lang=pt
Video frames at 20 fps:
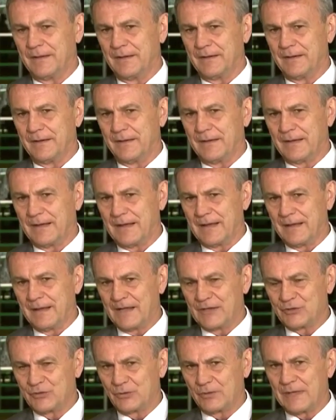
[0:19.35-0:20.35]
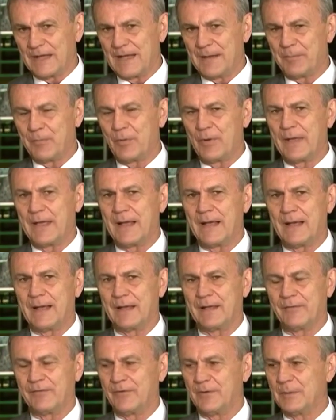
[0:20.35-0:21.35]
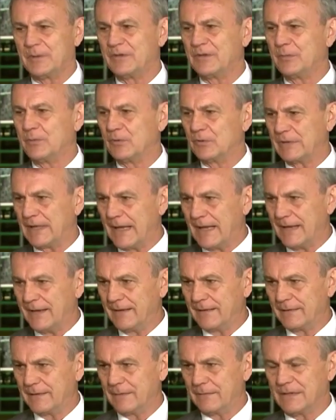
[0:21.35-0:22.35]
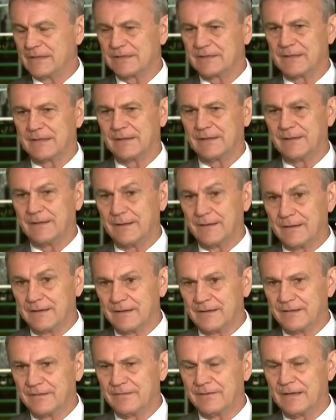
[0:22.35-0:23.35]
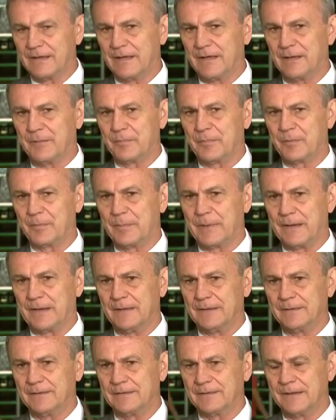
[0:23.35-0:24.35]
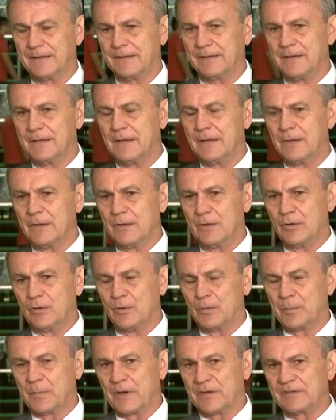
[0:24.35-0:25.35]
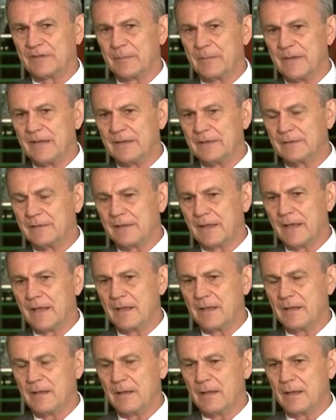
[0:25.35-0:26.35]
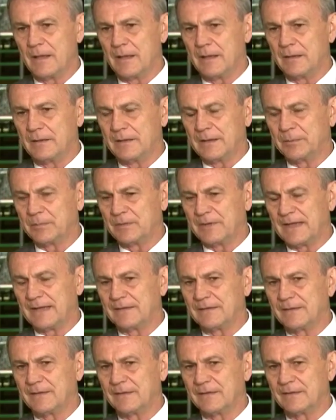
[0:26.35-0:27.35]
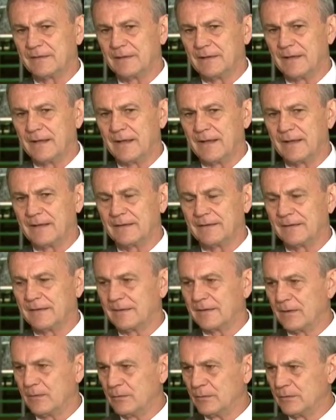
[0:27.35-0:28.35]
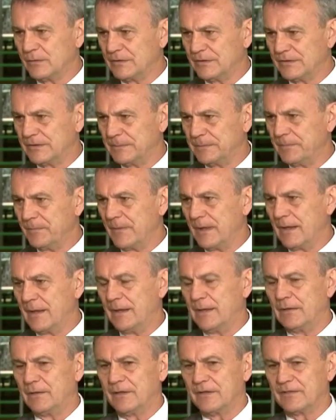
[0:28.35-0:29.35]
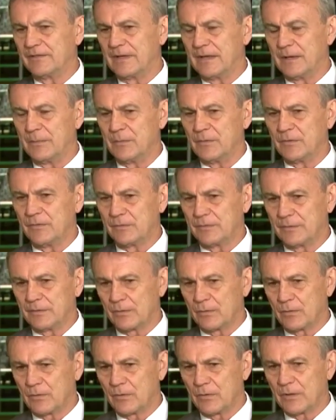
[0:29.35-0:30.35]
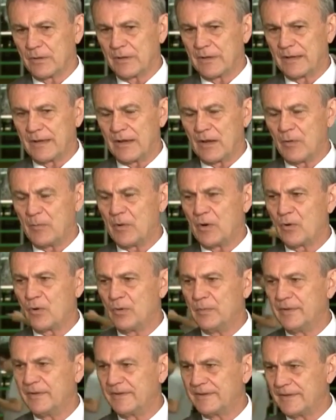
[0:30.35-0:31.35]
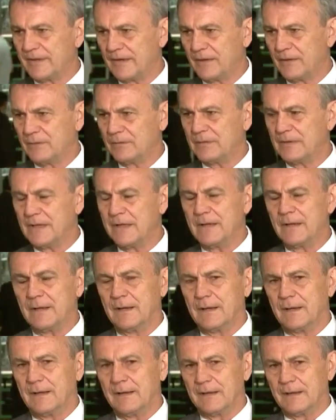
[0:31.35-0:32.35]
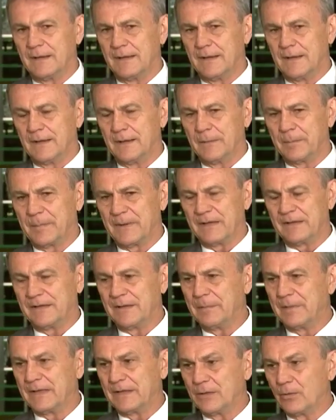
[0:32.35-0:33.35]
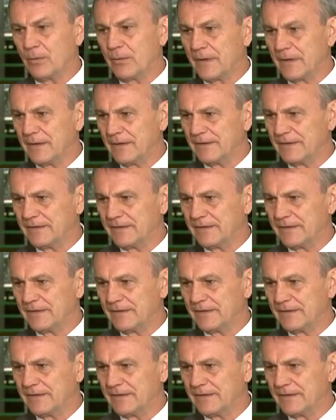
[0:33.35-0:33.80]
é, ajudar a apoiar a reforma tributária, que eu acho que é de grande valia para o país, né? O PROS também tem é, deputados que, ligados à saúde e nós queremos criar uma comissão é, para debater o